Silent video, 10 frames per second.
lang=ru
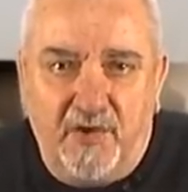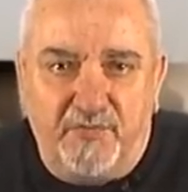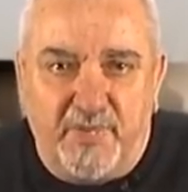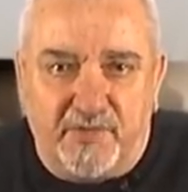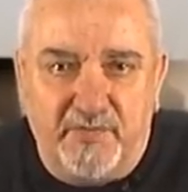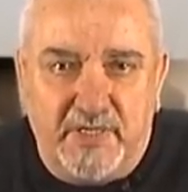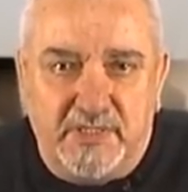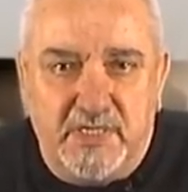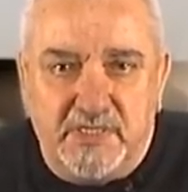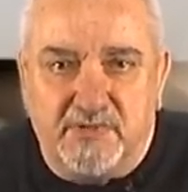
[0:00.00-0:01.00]
впервые
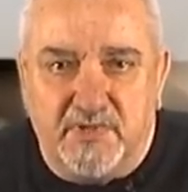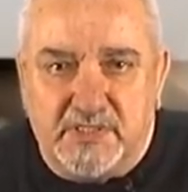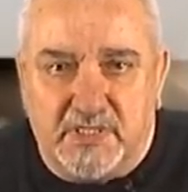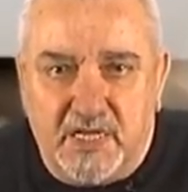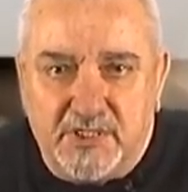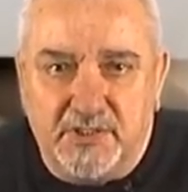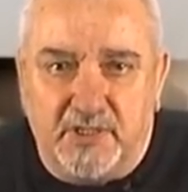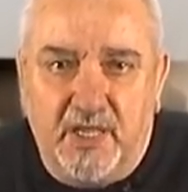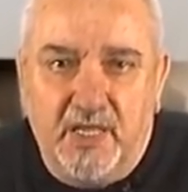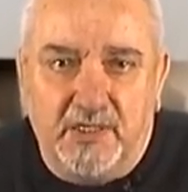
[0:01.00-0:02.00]
действуя
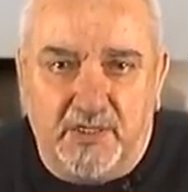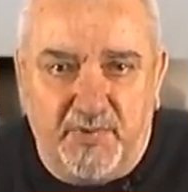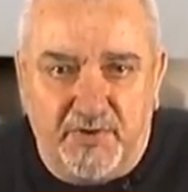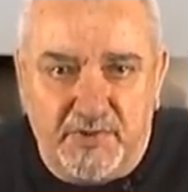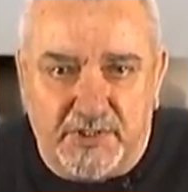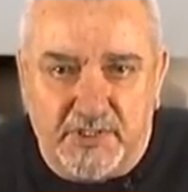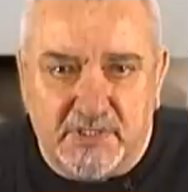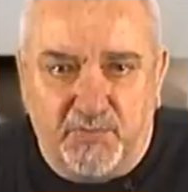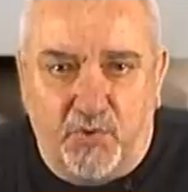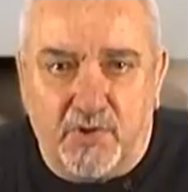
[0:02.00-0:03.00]
слаженно, непривычно
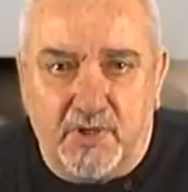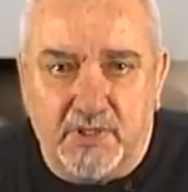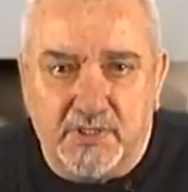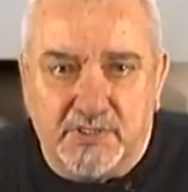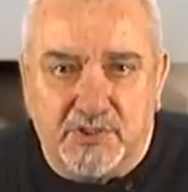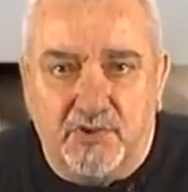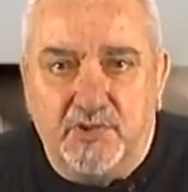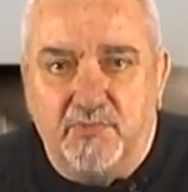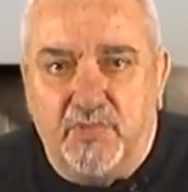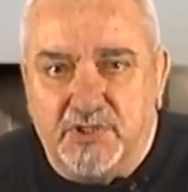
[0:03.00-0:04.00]
спора
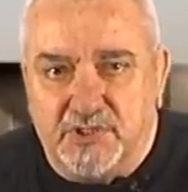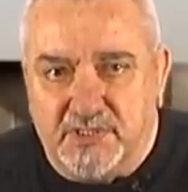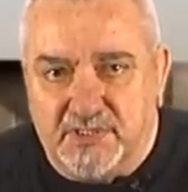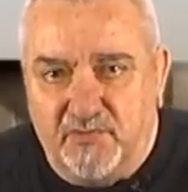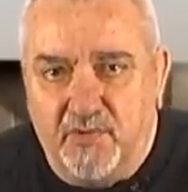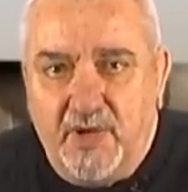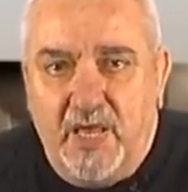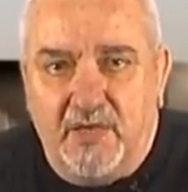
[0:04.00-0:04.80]
конституционным большинством,